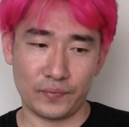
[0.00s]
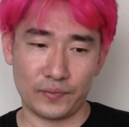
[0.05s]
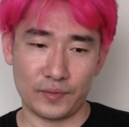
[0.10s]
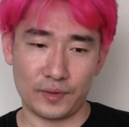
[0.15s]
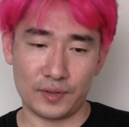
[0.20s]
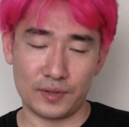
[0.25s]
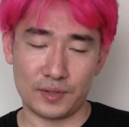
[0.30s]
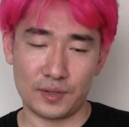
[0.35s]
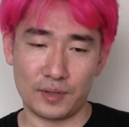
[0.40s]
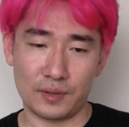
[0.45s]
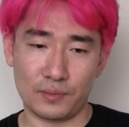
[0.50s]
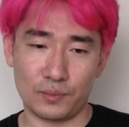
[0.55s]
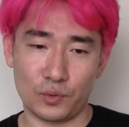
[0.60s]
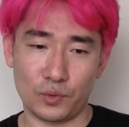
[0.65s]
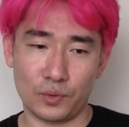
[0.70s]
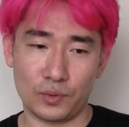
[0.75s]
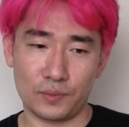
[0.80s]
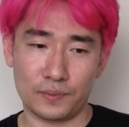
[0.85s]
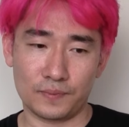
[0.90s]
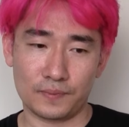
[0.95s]
근데 이제
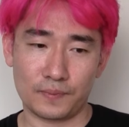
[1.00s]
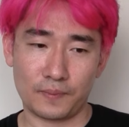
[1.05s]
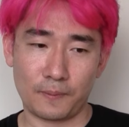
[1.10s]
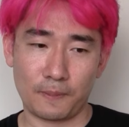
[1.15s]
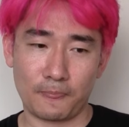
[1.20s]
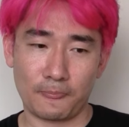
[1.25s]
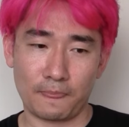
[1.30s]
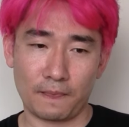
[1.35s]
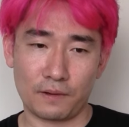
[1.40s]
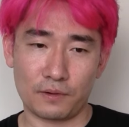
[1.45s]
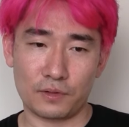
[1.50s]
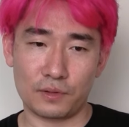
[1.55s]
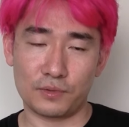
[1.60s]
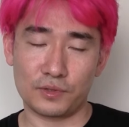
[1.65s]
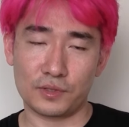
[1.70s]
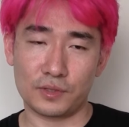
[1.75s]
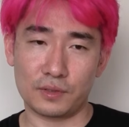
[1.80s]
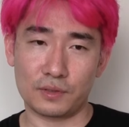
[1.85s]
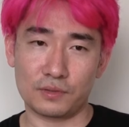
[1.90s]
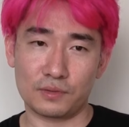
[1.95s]
뭐
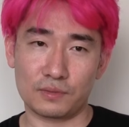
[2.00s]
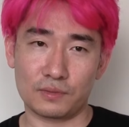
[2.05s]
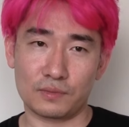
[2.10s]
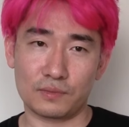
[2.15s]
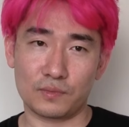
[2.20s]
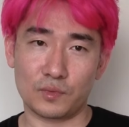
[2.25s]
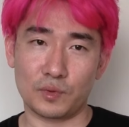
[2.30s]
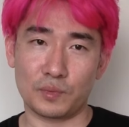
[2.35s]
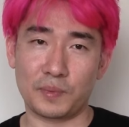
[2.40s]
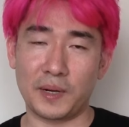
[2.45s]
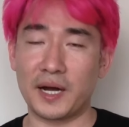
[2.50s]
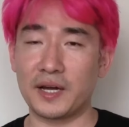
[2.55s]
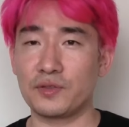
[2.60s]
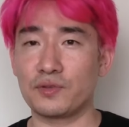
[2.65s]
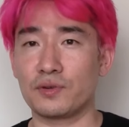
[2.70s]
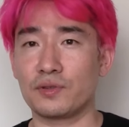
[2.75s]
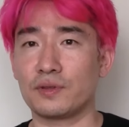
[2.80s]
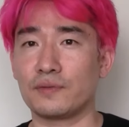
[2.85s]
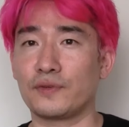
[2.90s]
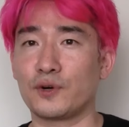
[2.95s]
그러면서 뭐
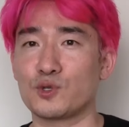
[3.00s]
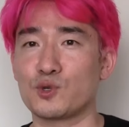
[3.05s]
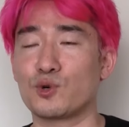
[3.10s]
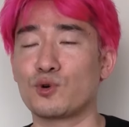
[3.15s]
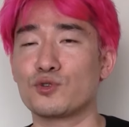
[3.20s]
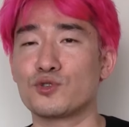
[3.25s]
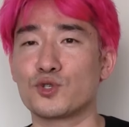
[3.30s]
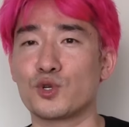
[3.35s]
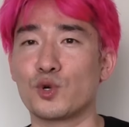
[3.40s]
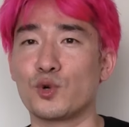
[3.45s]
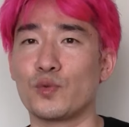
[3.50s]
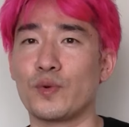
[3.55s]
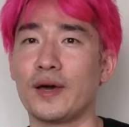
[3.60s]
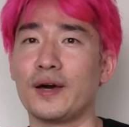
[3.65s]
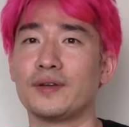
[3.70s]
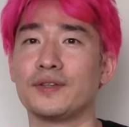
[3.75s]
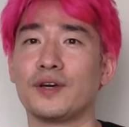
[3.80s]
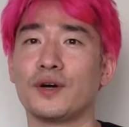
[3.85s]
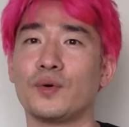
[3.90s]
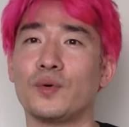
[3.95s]
바이너리는 버전 컨트롤을 왜
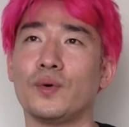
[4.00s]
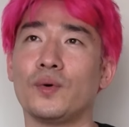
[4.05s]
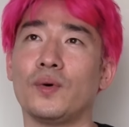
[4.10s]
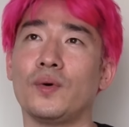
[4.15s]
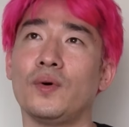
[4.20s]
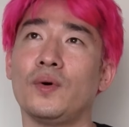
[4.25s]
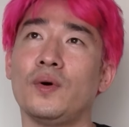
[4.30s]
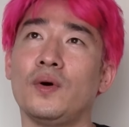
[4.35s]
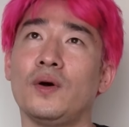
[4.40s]
하냐고.